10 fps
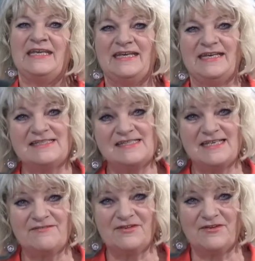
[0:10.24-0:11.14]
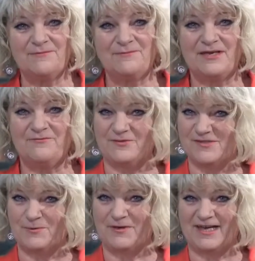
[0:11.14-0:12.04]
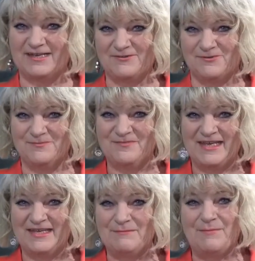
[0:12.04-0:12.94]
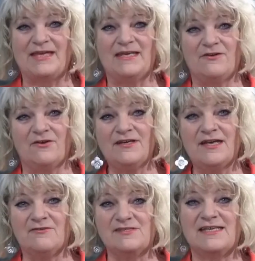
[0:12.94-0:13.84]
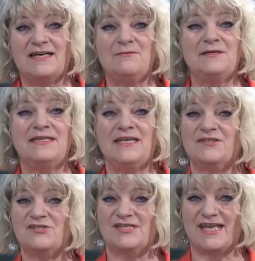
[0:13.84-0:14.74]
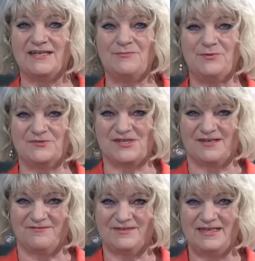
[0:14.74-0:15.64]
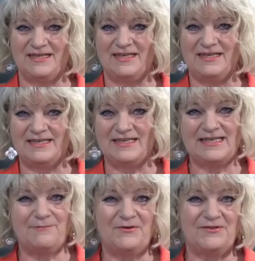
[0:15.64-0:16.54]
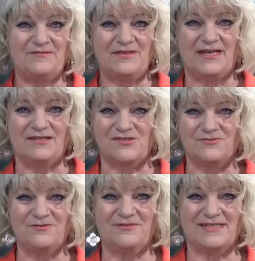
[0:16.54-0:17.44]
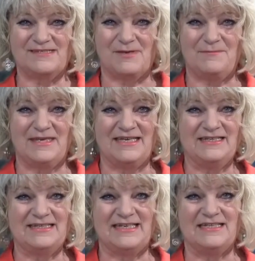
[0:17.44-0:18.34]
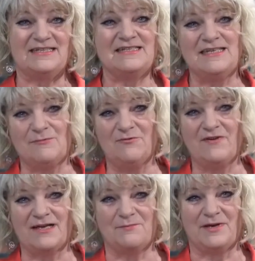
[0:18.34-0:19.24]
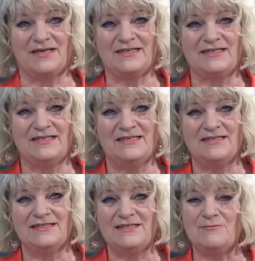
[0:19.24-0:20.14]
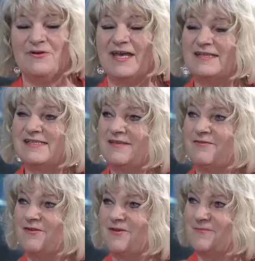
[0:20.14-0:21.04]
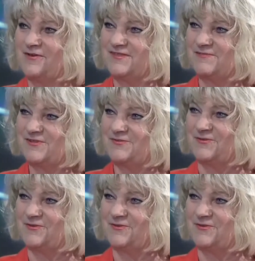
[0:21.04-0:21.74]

Herzlich willkommen bei Würzburg Radio, bei einer neuen Ausgabe der Sternenbotschaft. Ich habe heute wieder einen Studiogast bei mir, den Timo Wagenbach. Timo, herzlich willkommen bei uns im Studio.